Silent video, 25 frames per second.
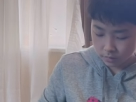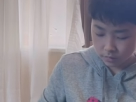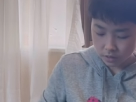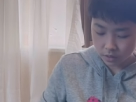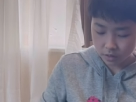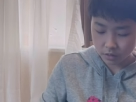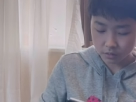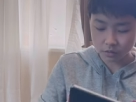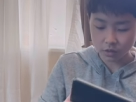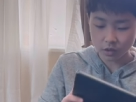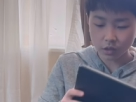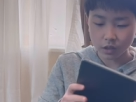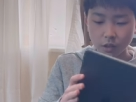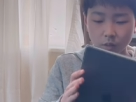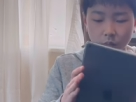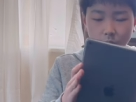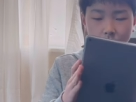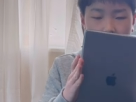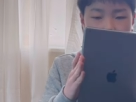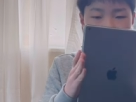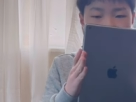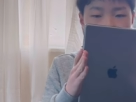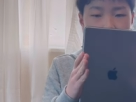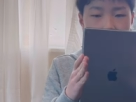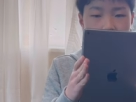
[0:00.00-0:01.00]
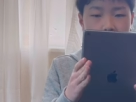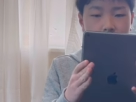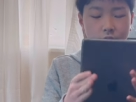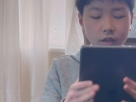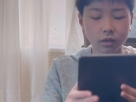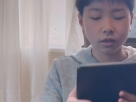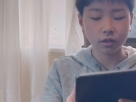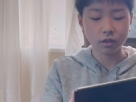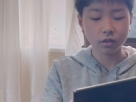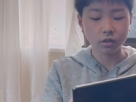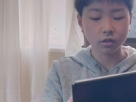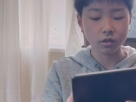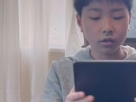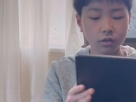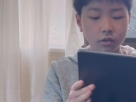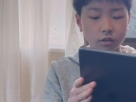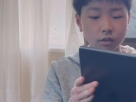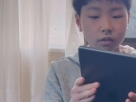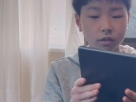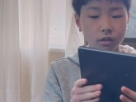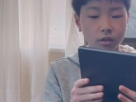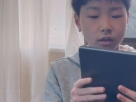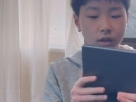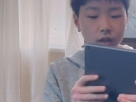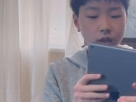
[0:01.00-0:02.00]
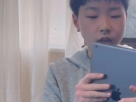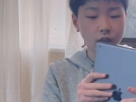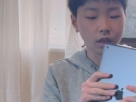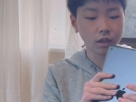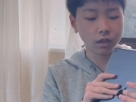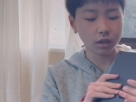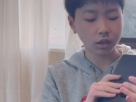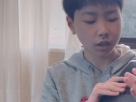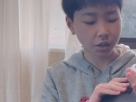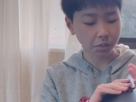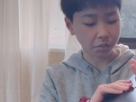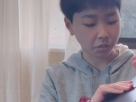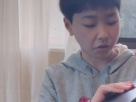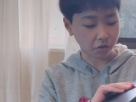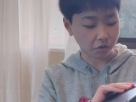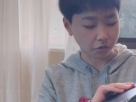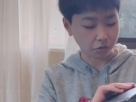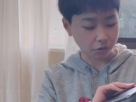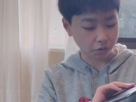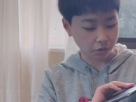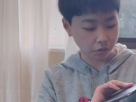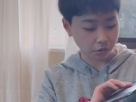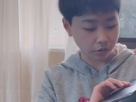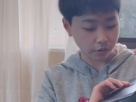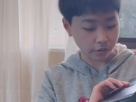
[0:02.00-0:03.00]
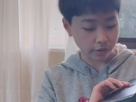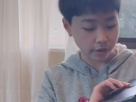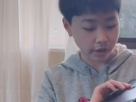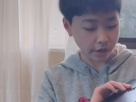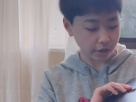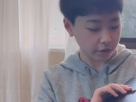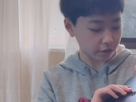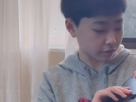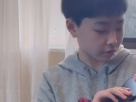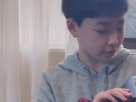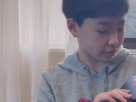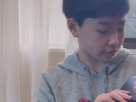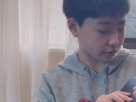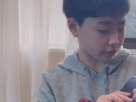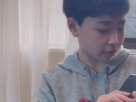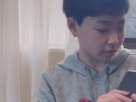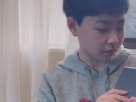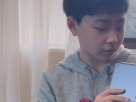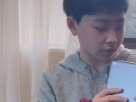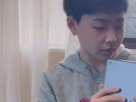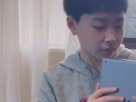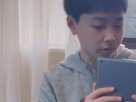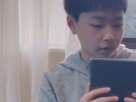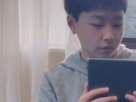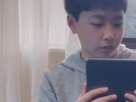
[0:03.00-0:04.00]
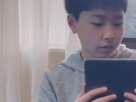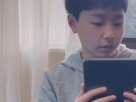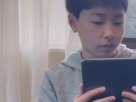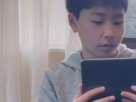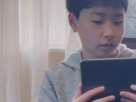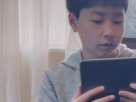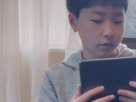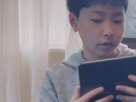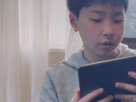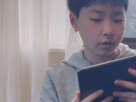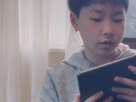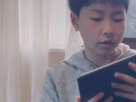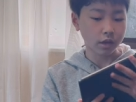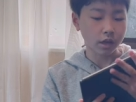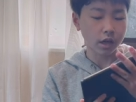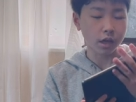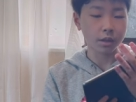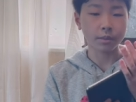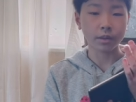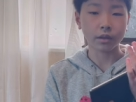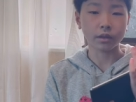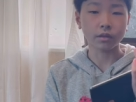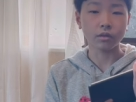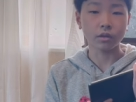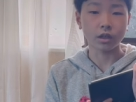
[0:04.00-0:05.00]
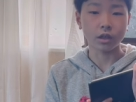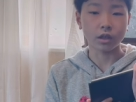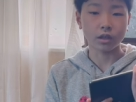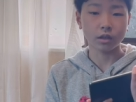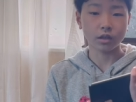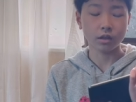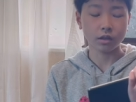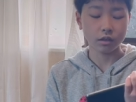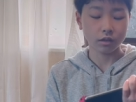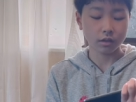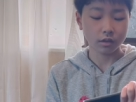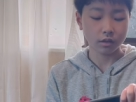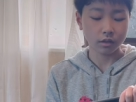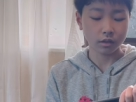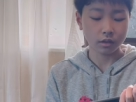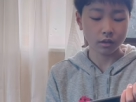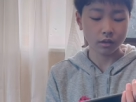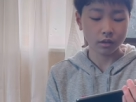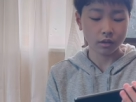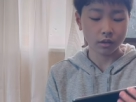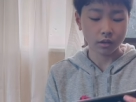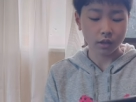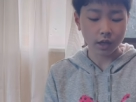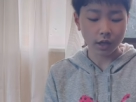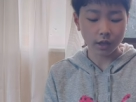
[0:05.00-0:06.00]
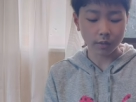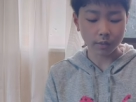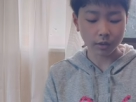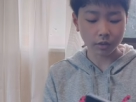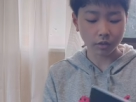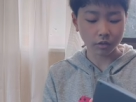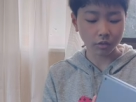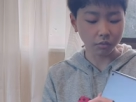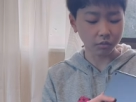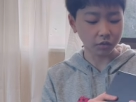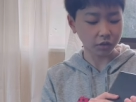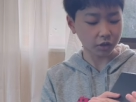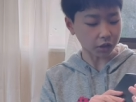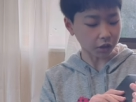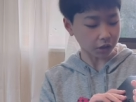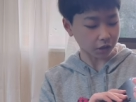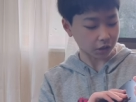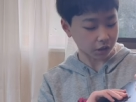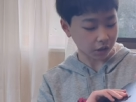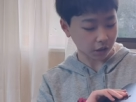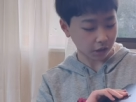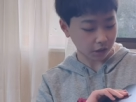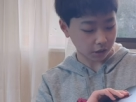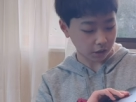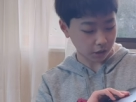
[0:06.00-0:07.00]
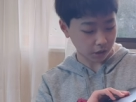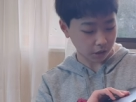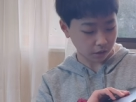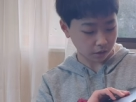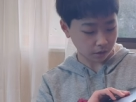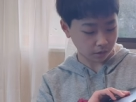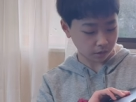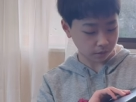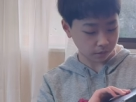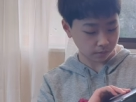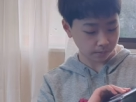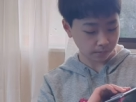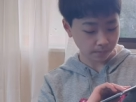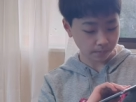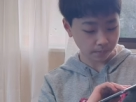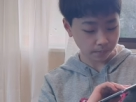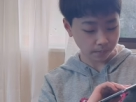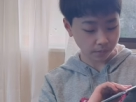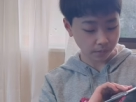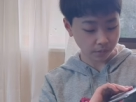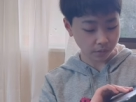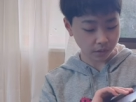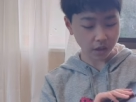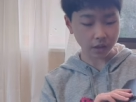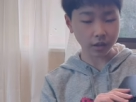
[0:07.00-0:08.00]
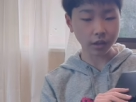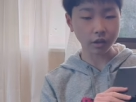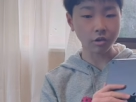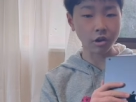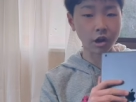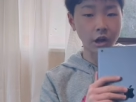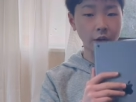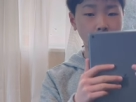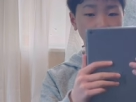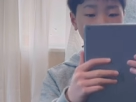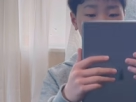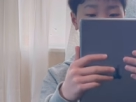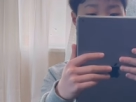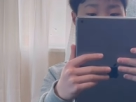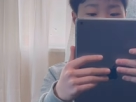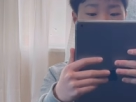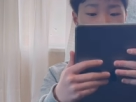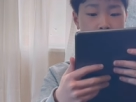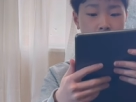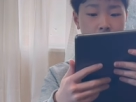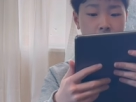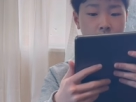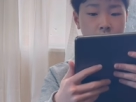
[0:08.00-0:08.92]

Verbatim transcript: はい、こちら、僕が使ってる、えー、いつも愛用の iPad です。iPad 無印ですね。ただの iPad です。こ